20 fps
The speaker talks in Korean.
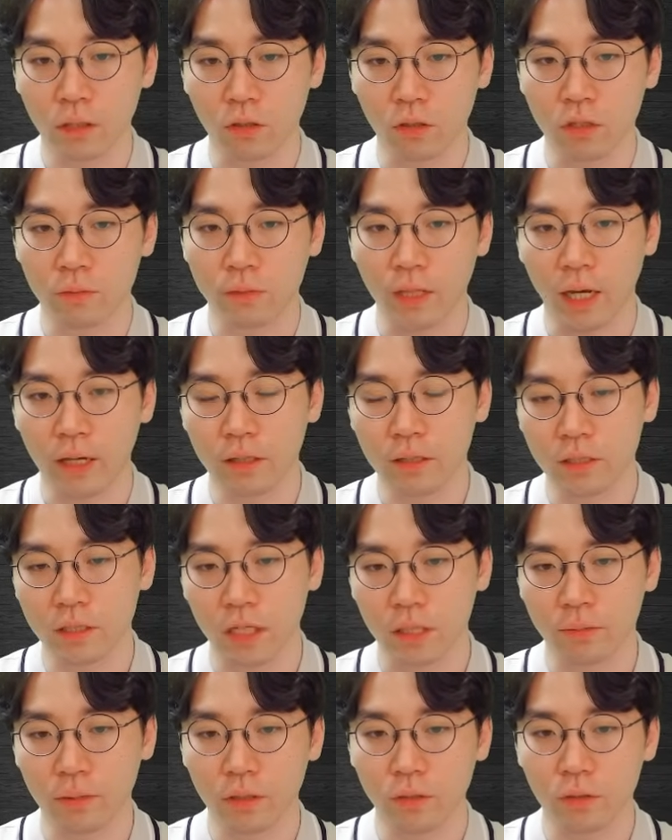그렇다면 나이트를
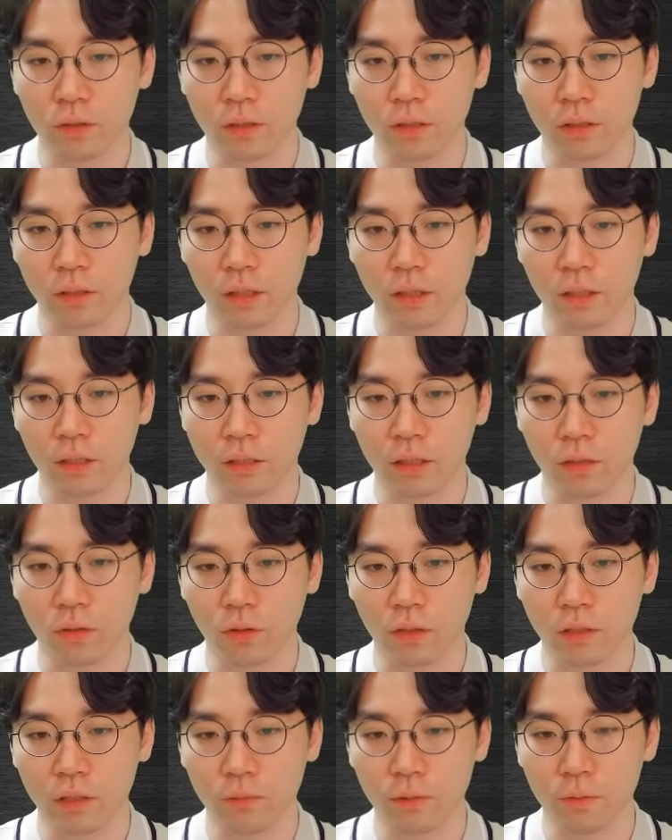잡아야 될 텐데 자,
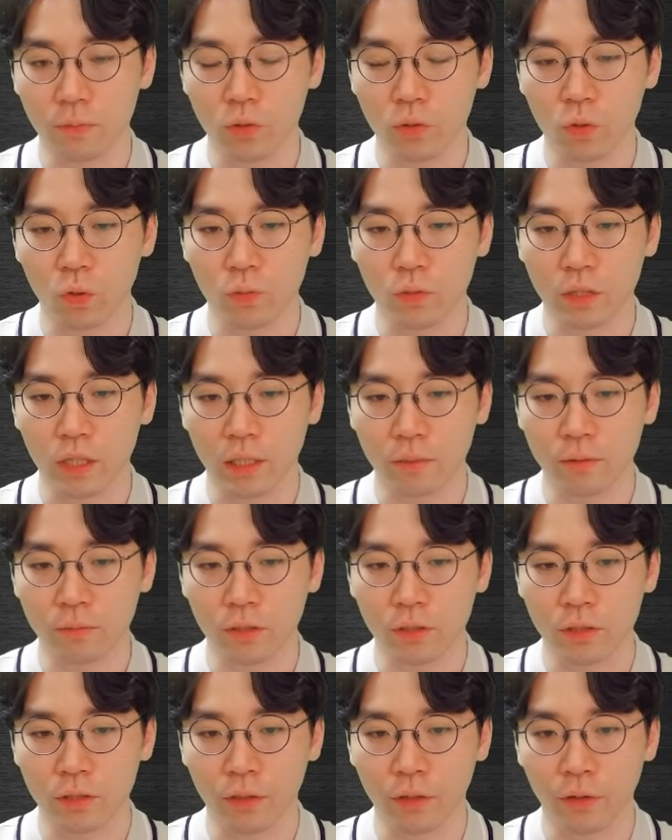이렇게 되면 비숍을
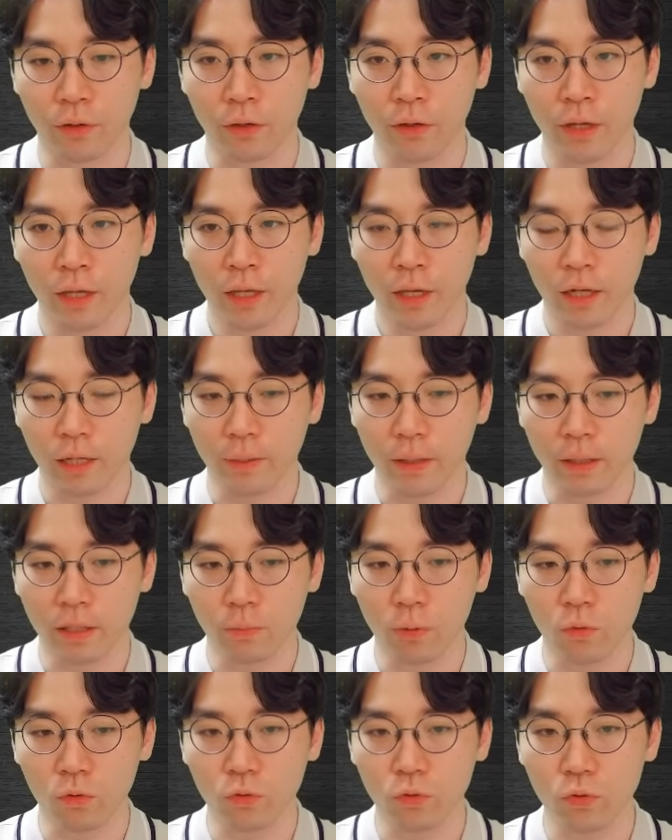잡으면서 그러니까 백이
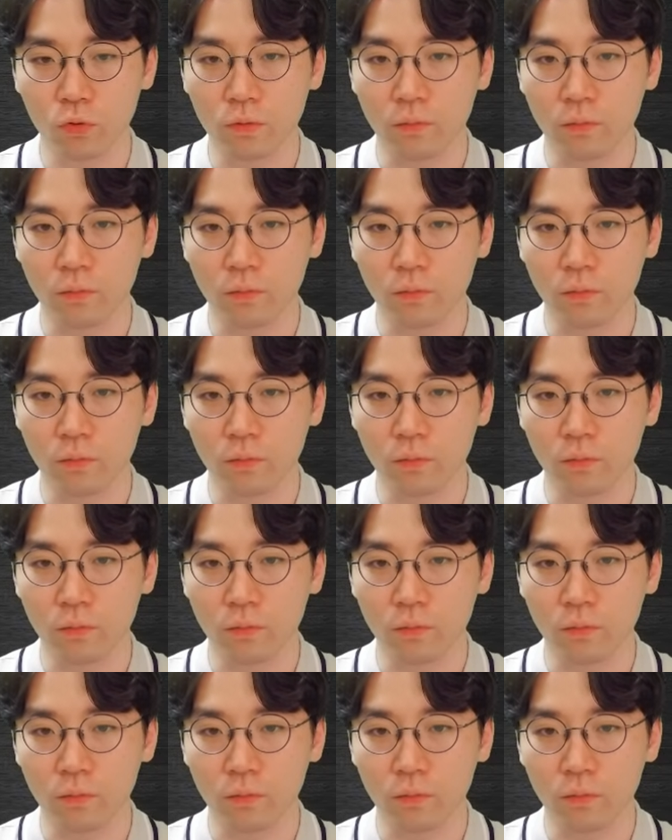폰 구조는